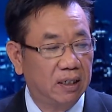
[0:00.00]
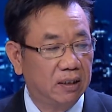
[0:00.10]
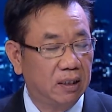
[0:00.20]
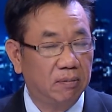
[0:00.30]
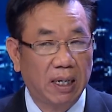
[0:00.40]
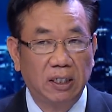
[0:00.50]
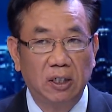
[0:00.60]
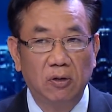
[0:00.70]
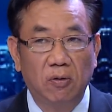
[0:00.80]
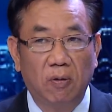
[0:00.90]
cái sự bành
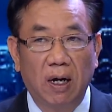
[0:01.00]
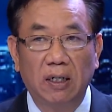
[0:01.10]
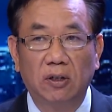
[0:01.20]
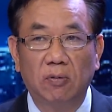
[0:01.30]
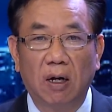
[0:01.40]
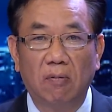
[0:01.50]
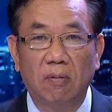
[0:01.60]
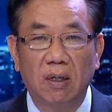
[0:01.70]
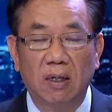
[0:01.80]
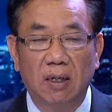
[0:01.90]
trướng của anh Trung Cộng
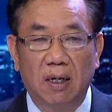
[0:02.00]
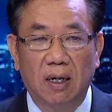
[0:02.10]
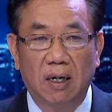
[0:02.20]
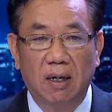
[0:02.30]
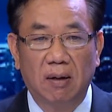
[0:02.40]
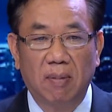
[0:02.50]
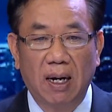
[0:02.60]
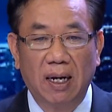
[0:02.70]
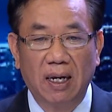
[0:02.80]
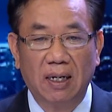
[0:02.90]
yeah. Dạ. à,
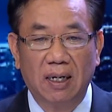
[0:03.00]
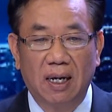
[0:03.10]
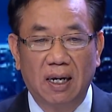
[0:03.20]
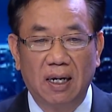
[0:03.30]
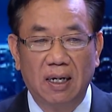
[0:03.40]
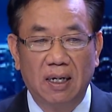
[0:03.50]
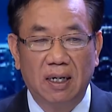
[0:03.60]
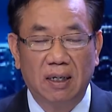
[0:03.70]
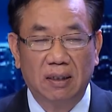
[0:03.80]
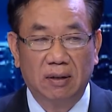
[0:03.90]
bằng cách là
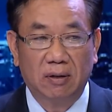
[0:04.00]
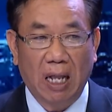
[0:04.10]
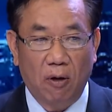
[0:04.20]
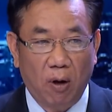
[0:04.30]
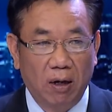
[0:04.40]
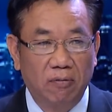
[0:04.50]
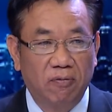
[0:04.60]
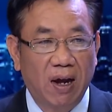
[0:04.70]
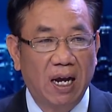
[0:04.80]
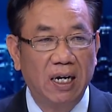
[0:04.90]
thảo luận
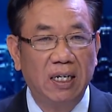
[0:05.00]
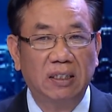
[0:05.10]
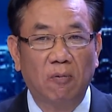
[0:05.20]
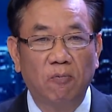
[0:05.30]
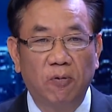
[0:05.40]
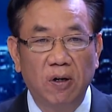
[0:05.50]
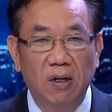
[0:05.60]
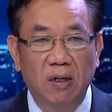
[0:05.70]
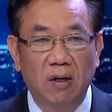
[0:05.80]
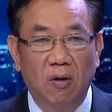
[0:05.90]
và đi song
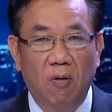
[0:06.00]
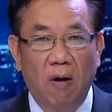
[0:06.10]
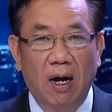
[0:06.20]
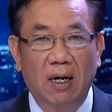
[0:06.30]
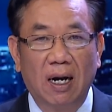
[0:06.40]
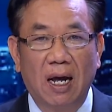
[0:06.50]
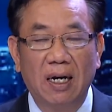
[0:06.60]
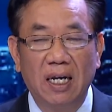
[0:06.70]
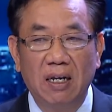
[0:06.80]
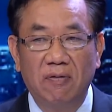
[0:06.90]
phương hoặc là
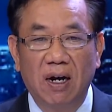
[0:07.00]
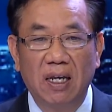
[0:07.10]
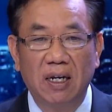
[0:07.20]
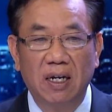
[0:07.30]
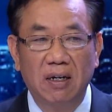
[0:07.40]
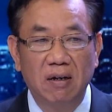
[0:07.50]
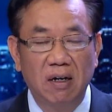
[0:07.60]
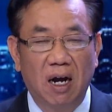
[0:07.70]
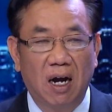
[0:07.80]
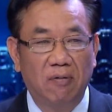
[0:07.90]
đi với lại những cái nước
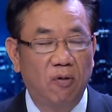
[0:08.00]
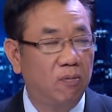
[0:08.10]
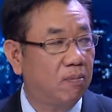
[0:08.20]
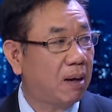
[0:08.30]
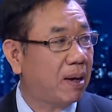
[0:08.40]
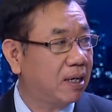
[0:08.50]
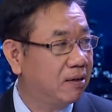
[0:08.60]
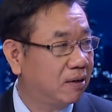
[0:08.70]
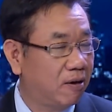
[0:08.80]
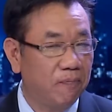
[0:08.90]
ở vùng Bắc Băng
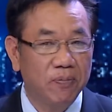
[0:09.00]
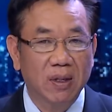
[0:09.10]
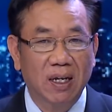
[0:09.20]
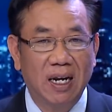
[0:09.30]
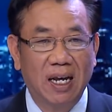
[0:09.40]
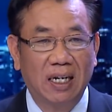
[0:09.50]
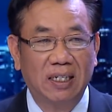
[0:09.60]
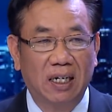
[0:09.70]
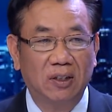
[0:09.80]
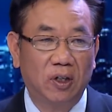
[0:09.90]
Dương đó yeah. Dạ. để ngăn
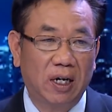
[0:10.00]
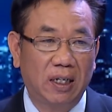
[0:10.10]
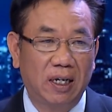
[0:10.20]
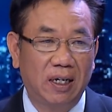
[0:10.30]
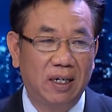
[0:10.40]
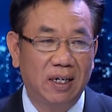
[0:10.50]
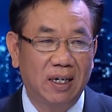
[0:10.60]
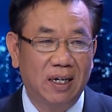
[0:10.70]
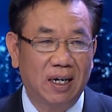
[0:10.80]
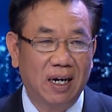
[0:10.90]
chặn chuyện này thì
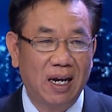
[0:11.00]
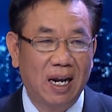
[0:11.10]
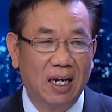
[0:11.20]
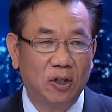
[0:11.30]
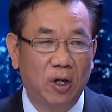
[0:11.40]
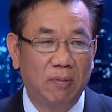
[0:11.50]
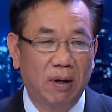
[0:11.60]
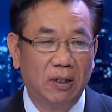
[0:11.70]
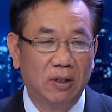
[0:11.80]
đây là cái chuyện mà